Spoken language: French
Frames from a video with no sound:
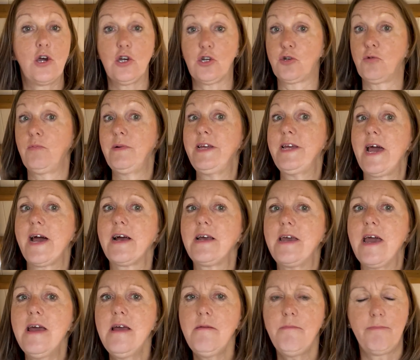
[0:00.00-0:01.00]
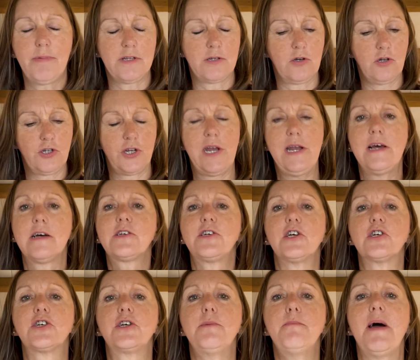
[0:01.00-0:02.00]
j'oubliais rien parce que j'allais
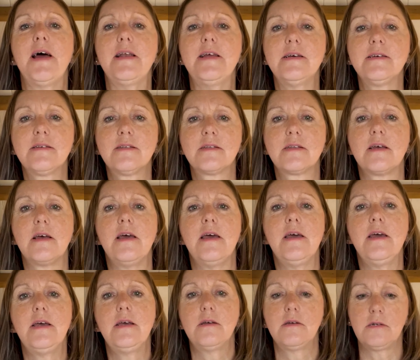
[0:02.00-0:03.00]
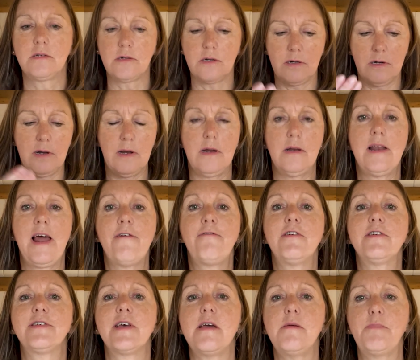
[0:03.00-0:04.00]
rechercher ma liste et je la
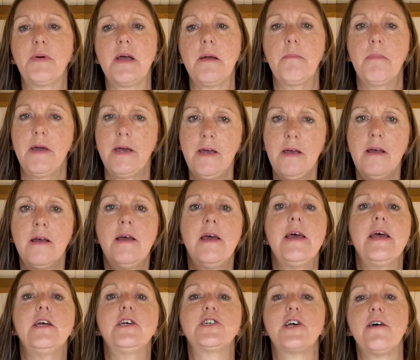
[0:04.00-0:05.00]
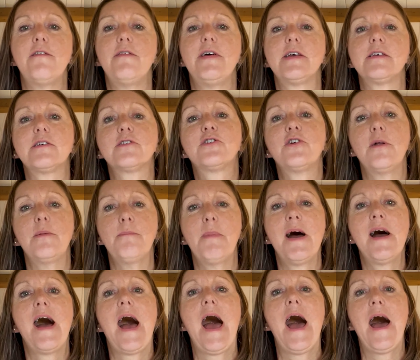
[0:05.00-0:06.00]
faisais imprimer et j'avais
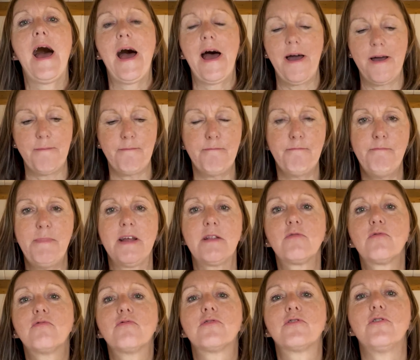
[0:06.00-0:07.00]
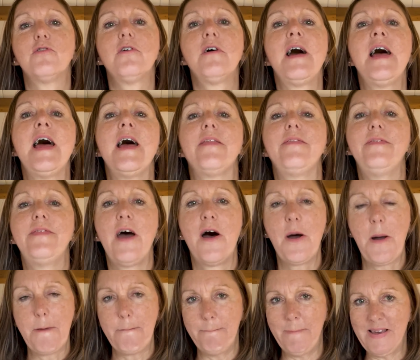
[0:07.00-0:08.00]
seulement à mettre tout ça dans
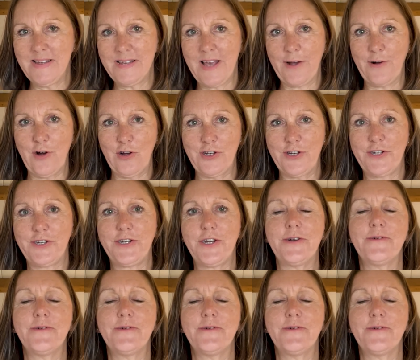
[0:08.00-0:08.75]
mes sacoches.